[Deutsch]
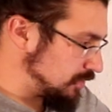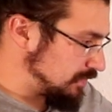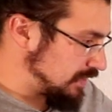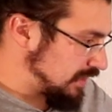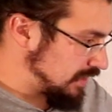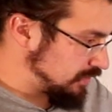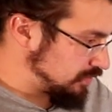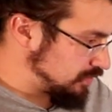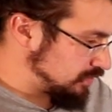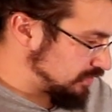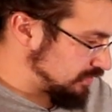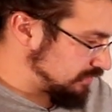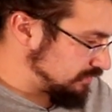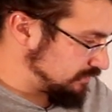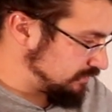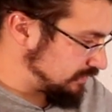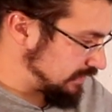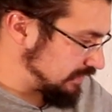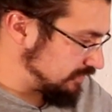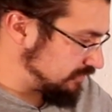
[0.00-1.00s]
nochmal
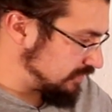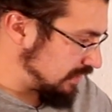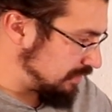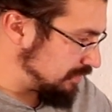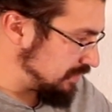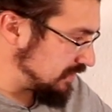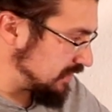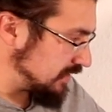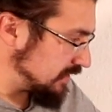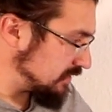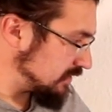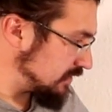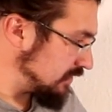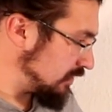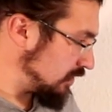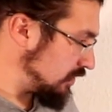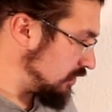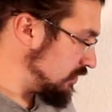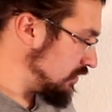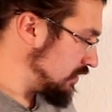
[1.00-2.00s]
angucken, welche Farbe ich da jetzt
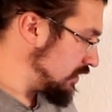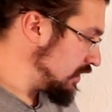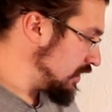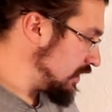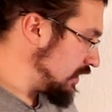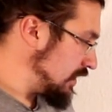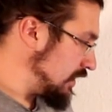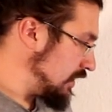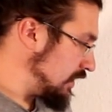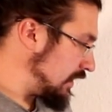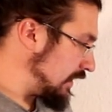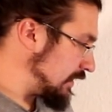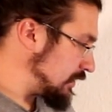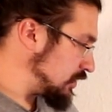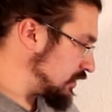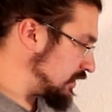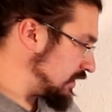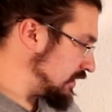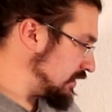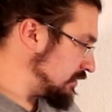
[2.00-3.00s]
genau
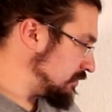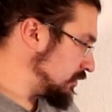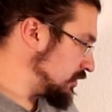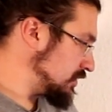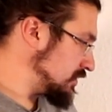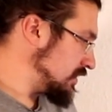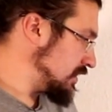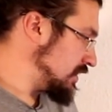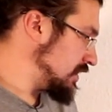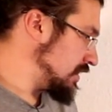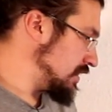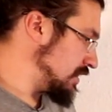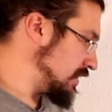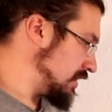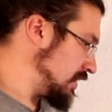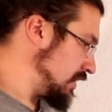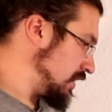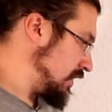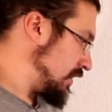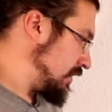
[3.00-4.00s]
einstellen muss,
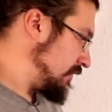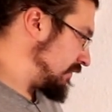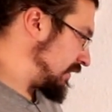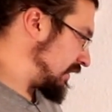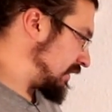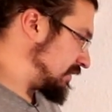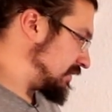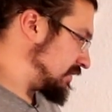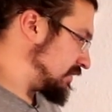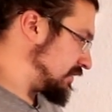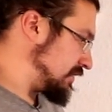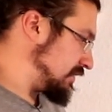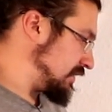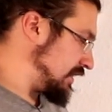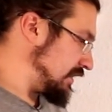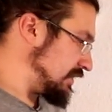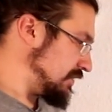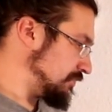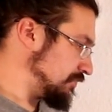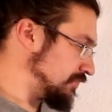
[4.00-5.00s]
welche
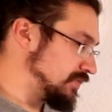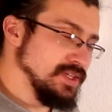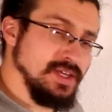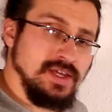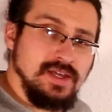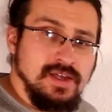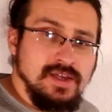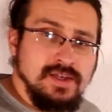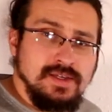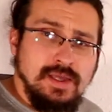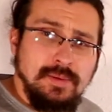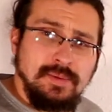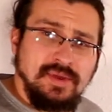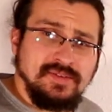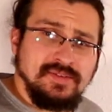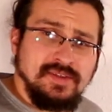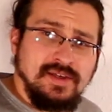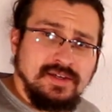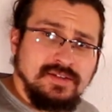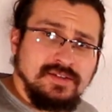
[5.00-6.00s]
Intensität. Ich habe
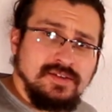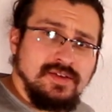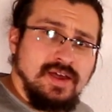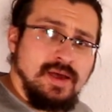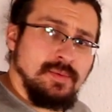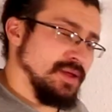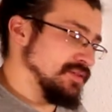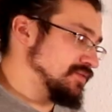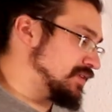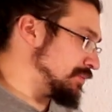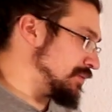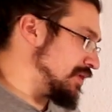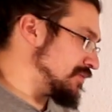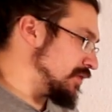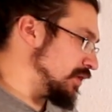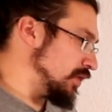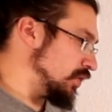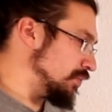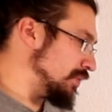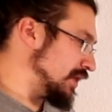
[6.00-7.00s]
ja gesagt, am Anfang machen
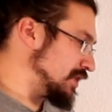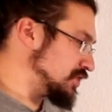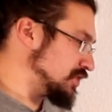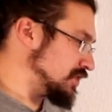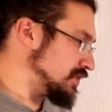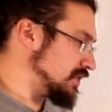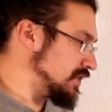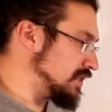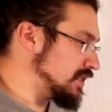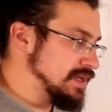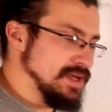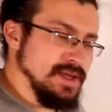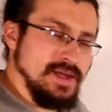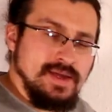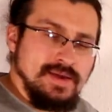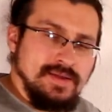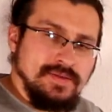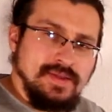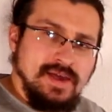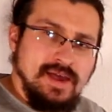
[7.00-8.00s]
wir Low Budget.
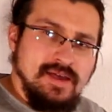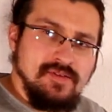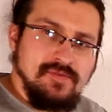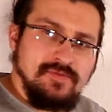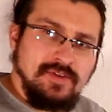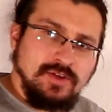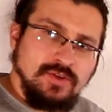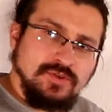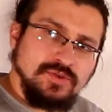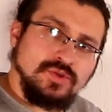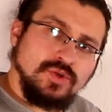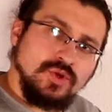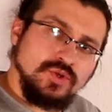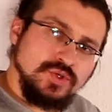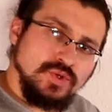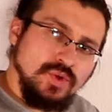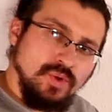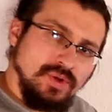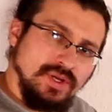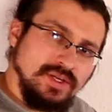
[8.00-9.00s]
Und daher werden wir noch so einen
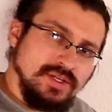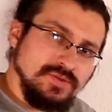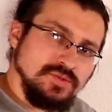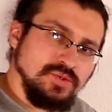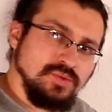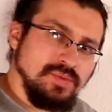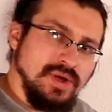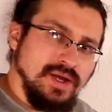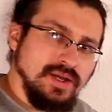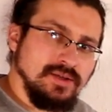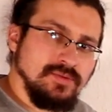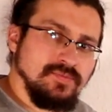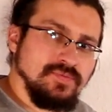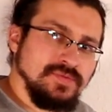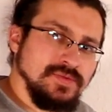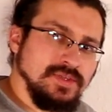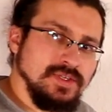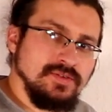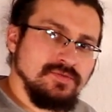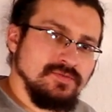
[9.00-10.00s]
Controller dazu
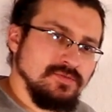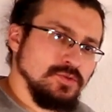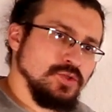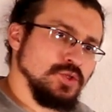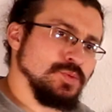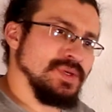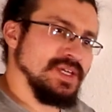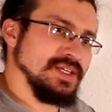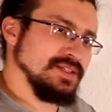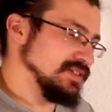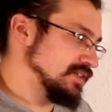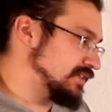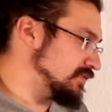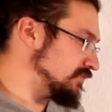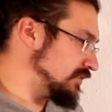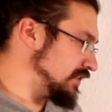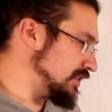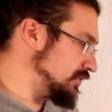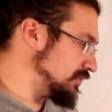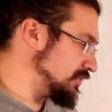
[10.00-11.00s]
packen in
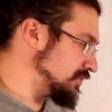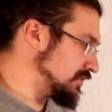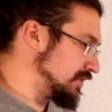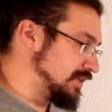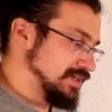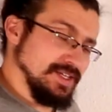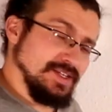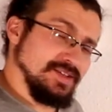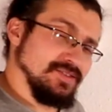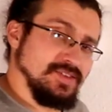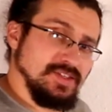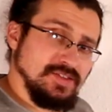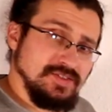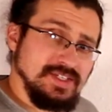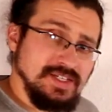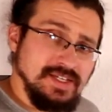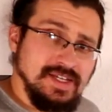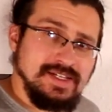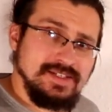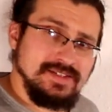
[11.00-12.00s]
späteren Videos, wenn ich
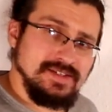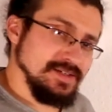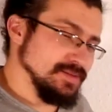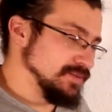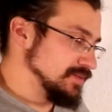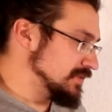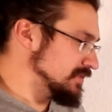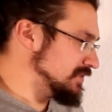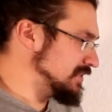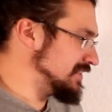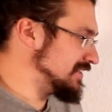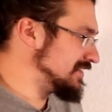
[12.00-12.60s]
wieder Geld habe.